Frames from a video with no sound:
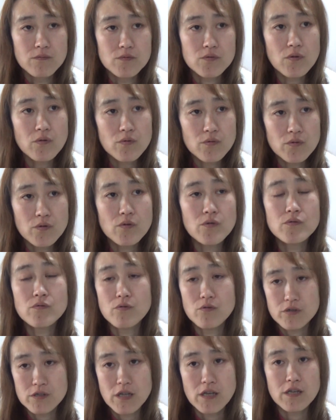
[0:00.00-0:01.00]
そういう教
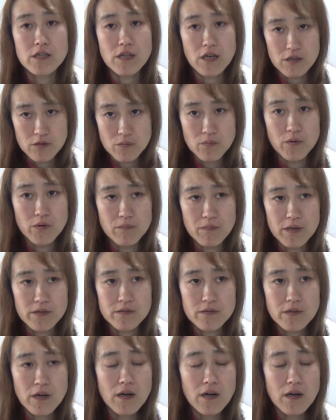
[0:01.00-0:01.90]
育をしていきたいと思います。